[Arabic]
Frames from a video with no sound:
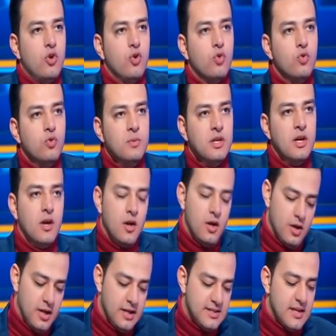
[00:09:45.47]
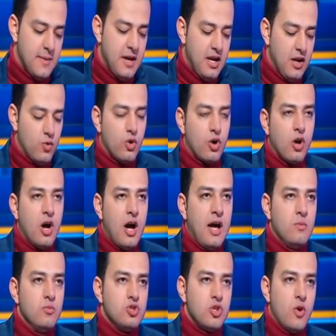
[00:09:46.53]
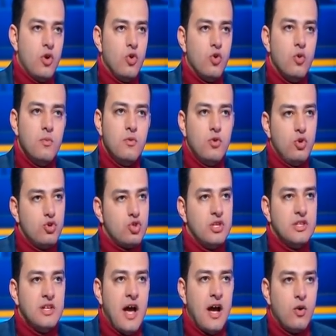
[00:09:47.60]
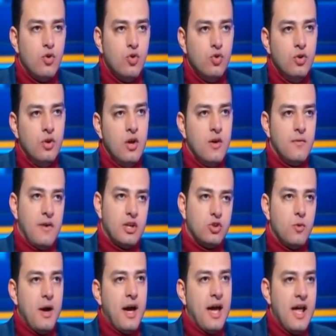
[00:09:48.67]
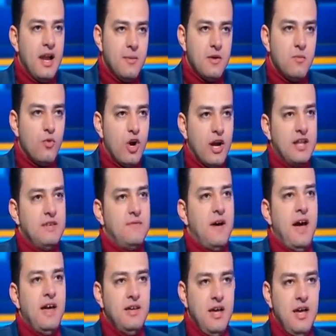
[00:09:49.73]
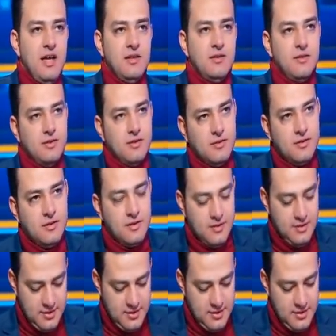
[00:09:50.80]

الهجومي الزمالك والرجاء على المستوى الهجومي بيروحوش كتير على الجون فهتبقى غالبا مواجهه دفاعيه يعني تمام